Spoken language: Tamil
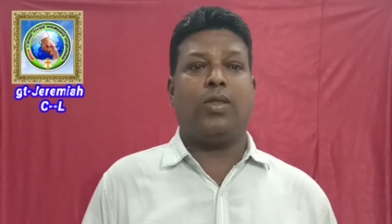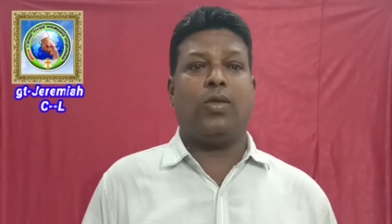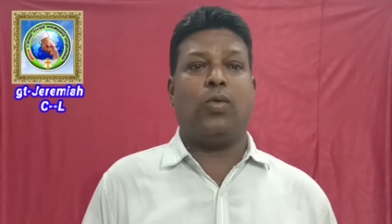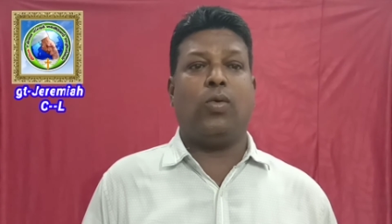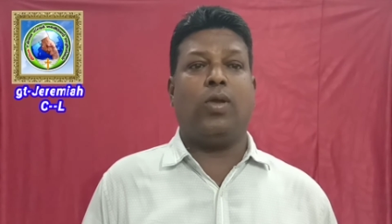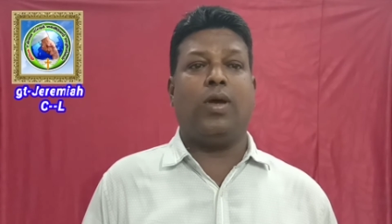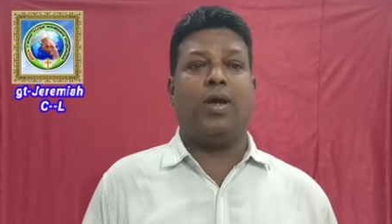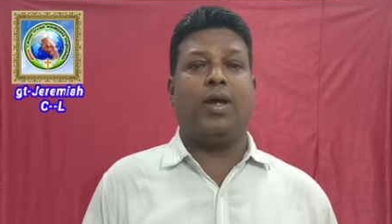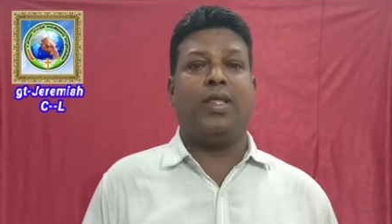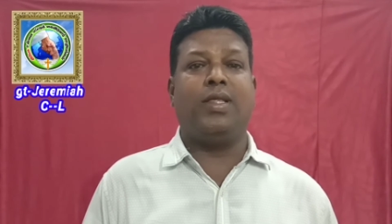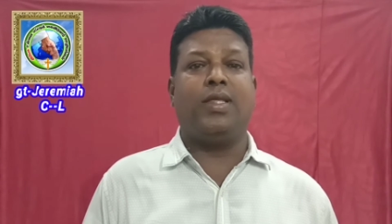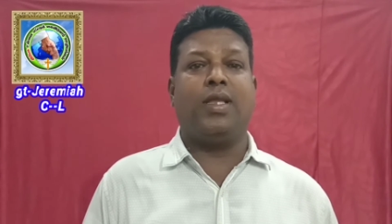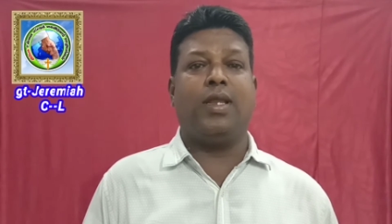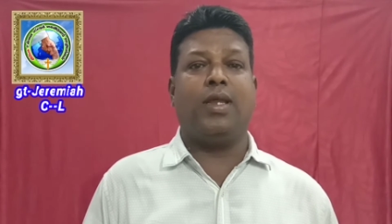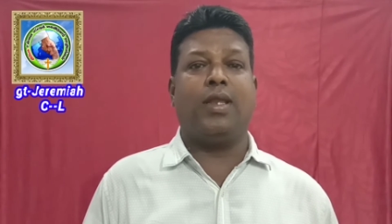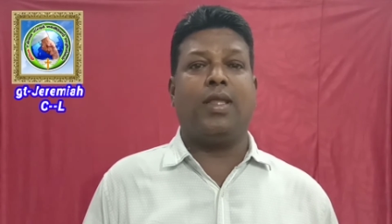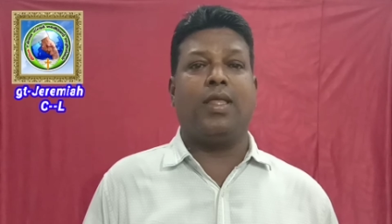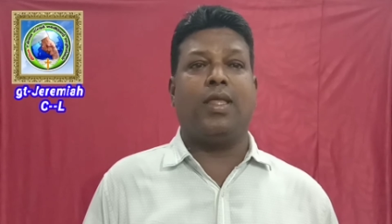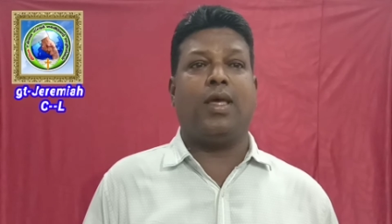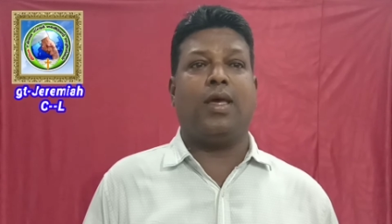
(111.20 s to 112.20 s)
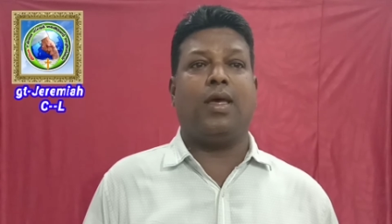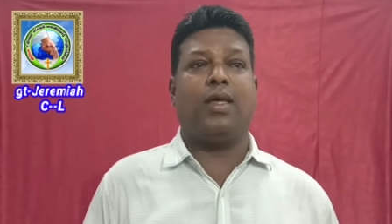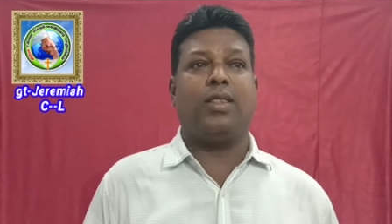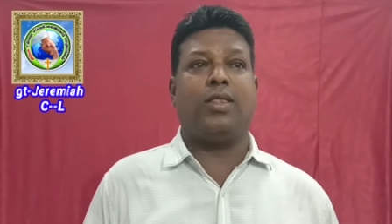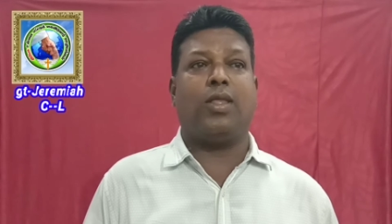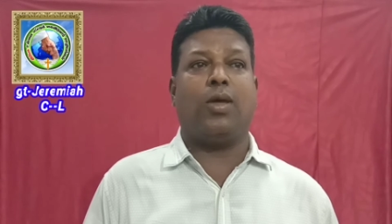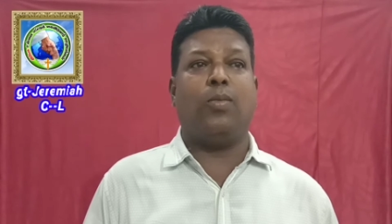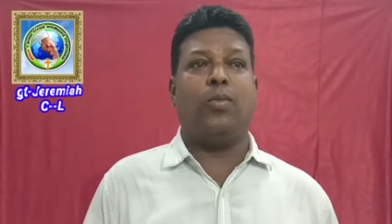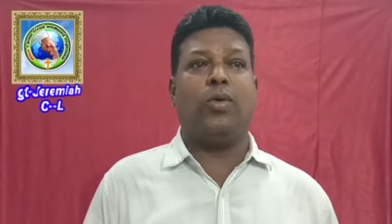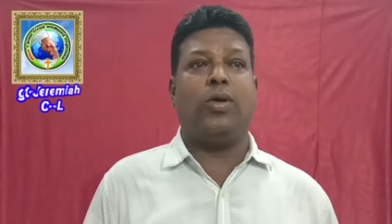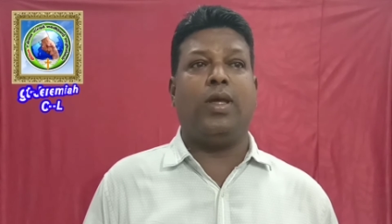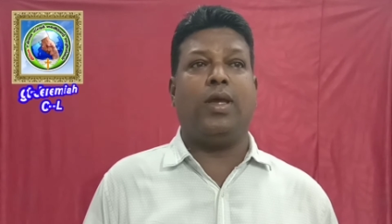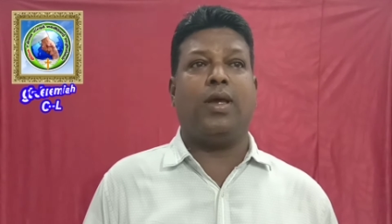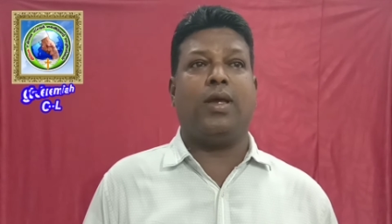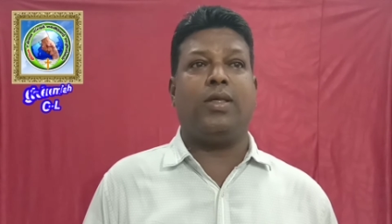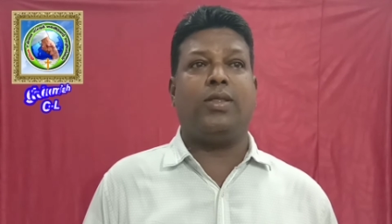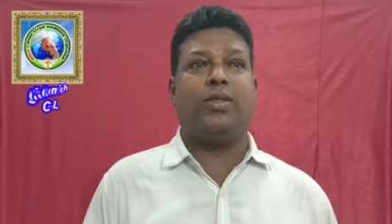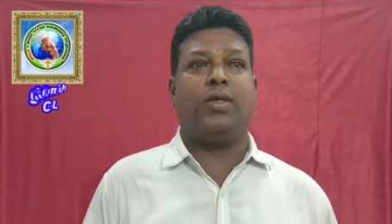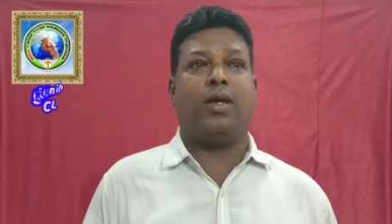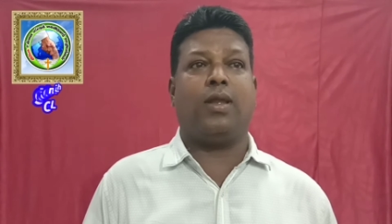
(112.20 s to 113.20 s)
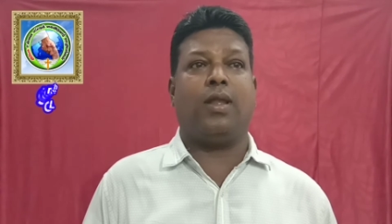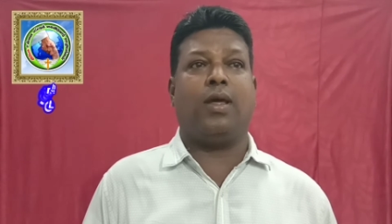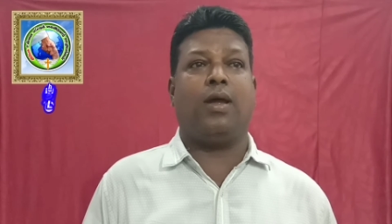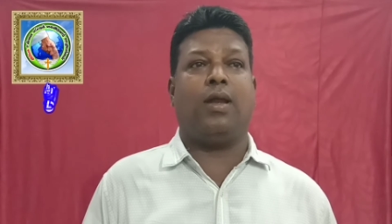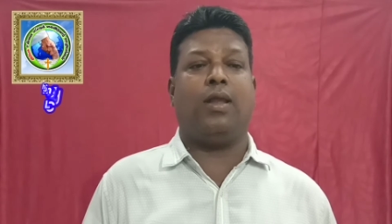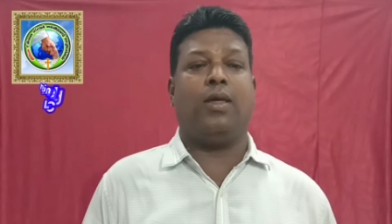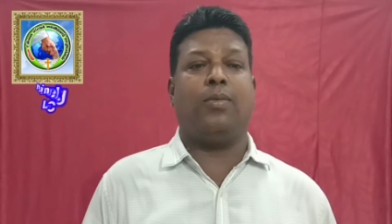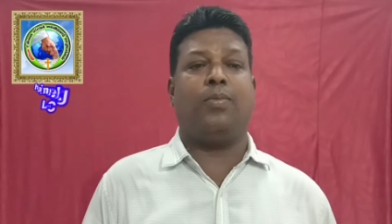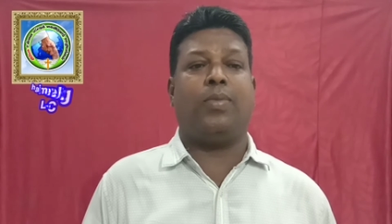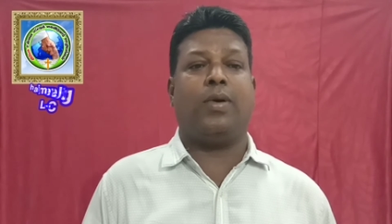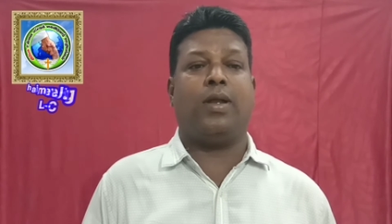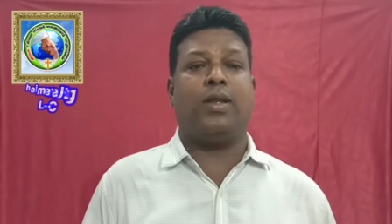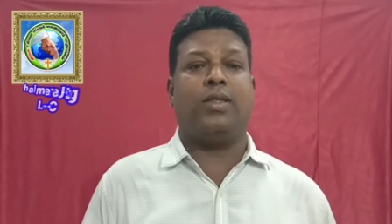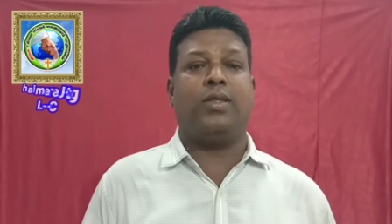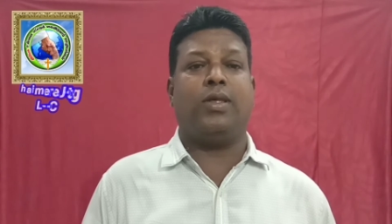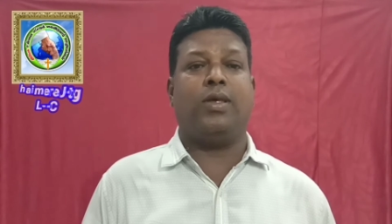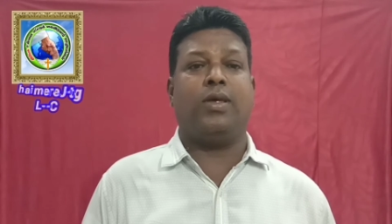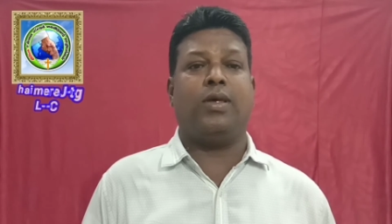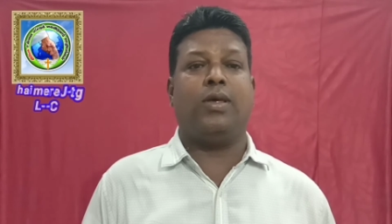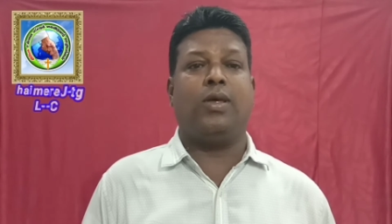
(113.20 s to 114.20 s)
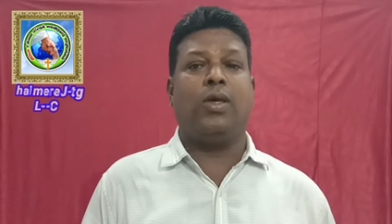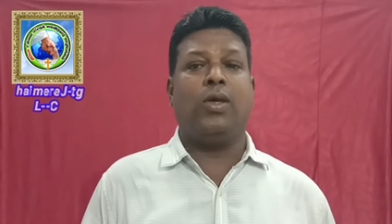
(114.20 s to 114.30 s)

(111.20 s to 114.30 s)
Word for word: இந்த உலகத்தில் இருந்த தம்முடைய ஜனங்களை பார்த்து